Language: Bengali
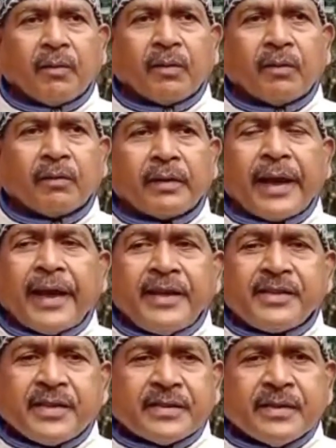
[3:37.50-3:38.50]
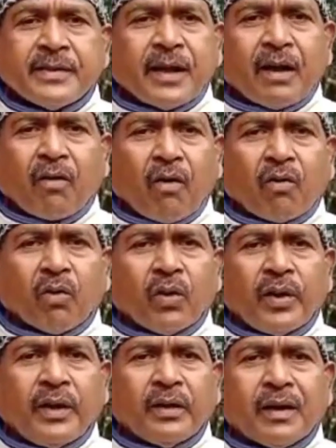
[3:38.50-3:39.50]
এবং এই সিজনটা
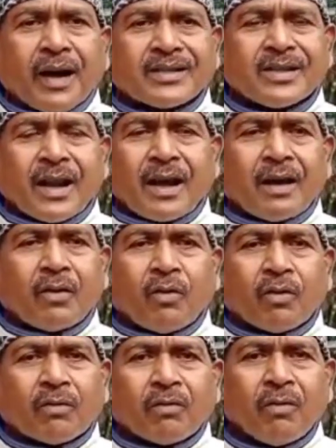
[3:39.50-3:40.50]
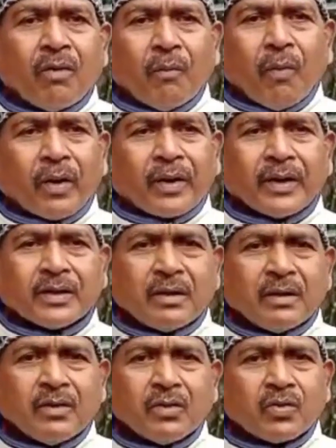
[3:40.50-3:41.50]
কখনোই গাছ লাগানোর পক্ষে
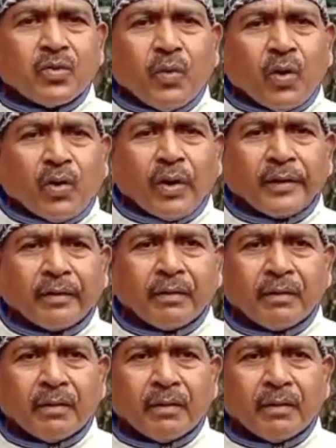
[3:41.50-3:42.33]
শুভ নয়